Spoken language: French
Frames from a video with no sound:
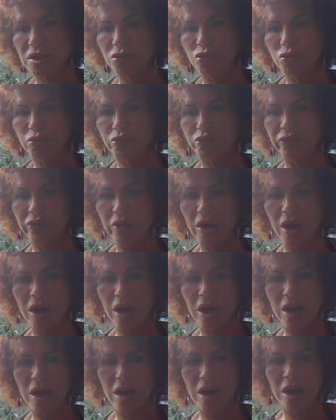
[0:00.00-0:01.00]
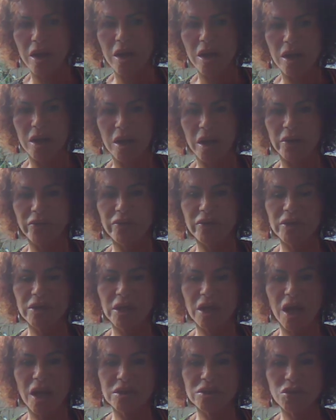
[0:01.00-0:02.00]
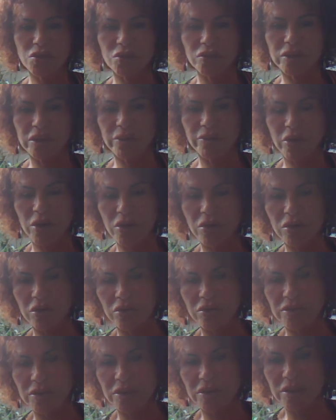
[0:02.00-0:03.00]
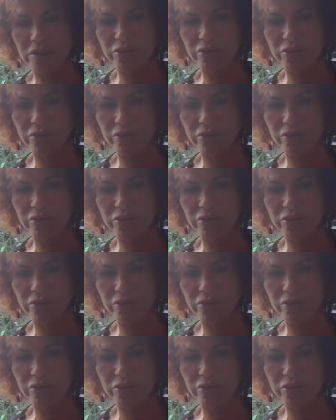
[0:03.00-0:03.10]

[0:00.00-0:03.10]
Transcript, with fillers: et du pouvoir, la vénération des banques et des